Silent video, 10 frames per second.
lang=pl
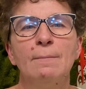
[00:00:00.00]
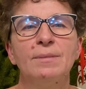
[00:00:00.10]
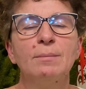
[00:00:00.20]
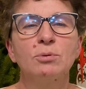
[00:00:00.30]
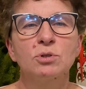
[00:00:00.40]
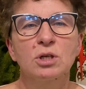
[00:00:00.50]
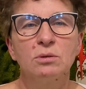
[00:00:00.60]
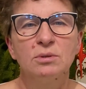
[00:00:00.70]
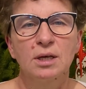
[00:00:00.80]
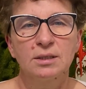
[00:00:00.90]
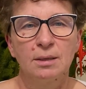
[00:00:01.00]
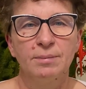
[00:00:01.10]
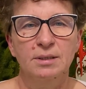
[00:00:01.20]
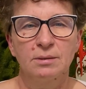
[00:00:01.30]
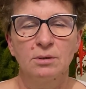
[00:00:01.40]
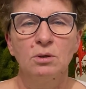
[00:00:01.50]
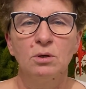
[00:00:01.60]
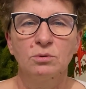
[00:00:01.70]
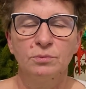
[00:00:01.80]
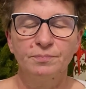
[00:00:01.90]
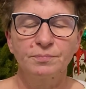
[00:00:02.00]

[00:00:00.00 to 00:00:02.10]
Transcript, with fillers: na poszczególnych etapach całego lotu.